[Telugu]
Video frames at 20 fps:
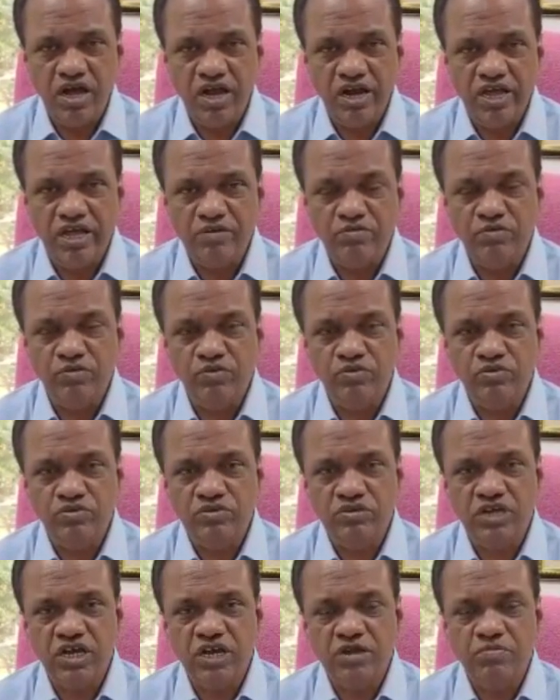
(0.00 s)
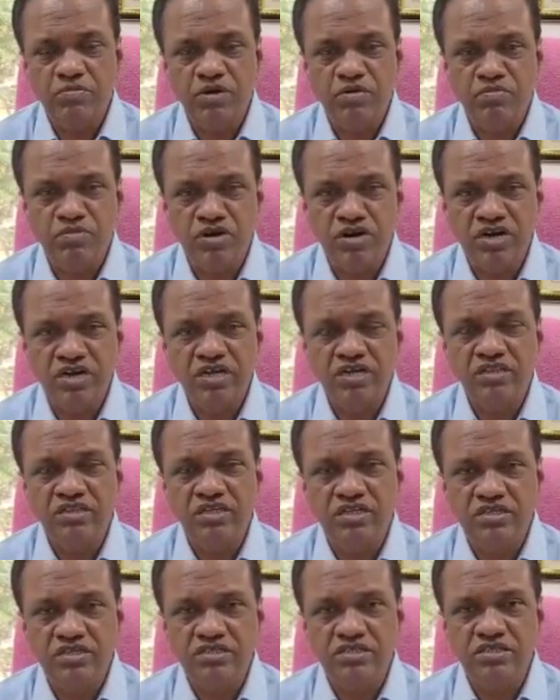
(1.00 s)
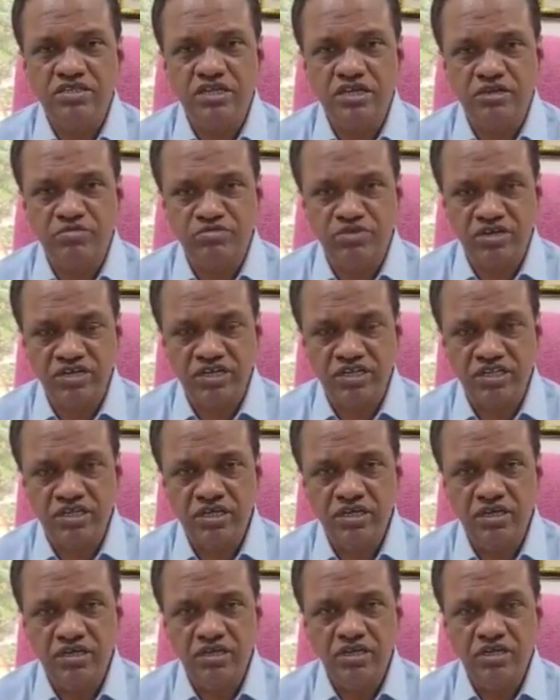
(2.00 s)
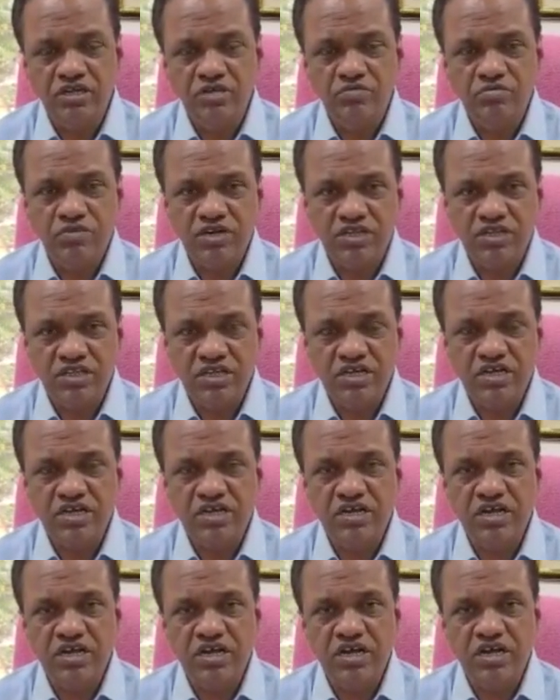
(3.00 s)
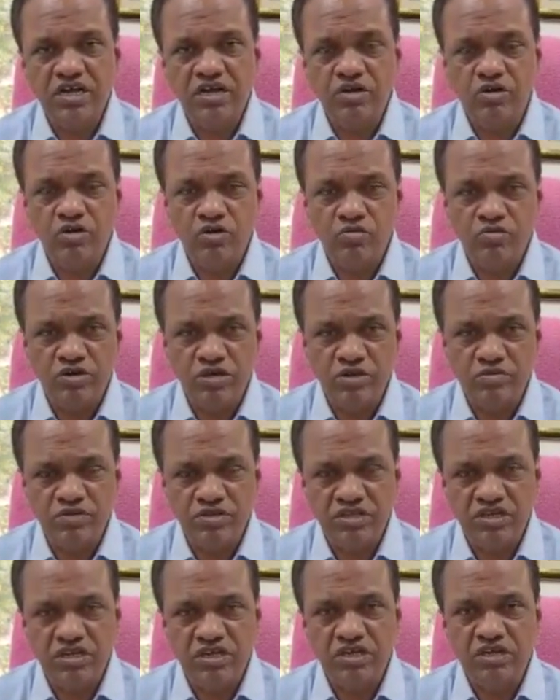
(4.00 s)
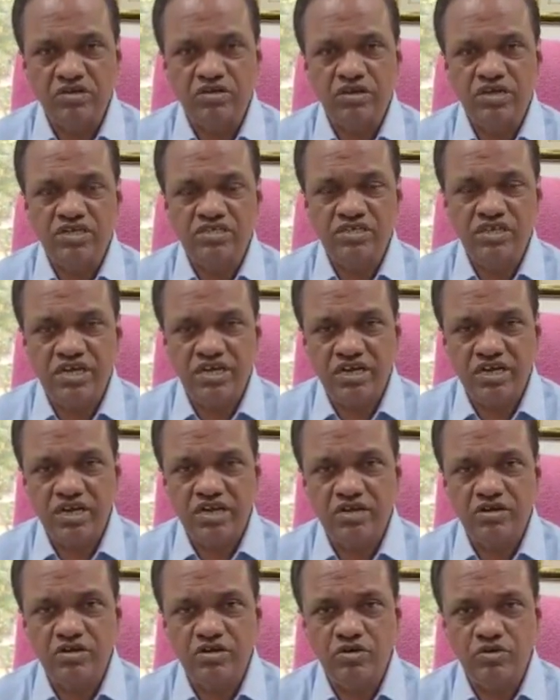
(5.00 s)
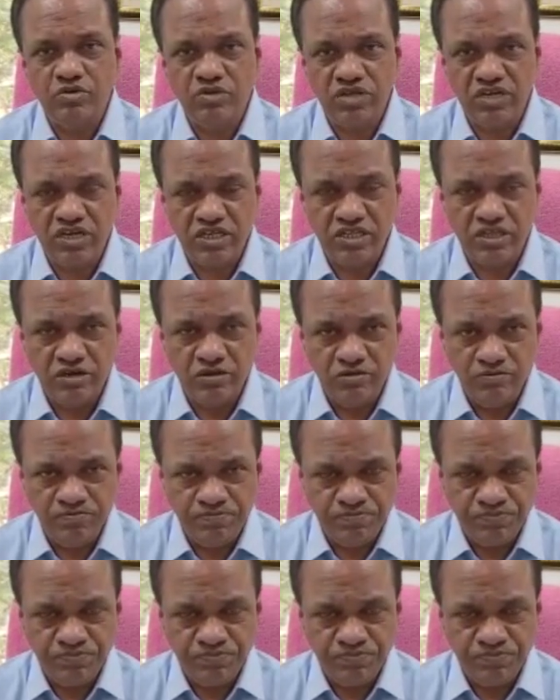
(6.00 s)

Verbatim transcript: ఆలయం చాలా బ్రహ్మాండంగా తీర్చిదిద్దడం జరిగింది ప్రత్యేకంగా గౌరవ ముఖ్యమంత్రి కేసీఆర్ గారి కృతజ్ఞతలు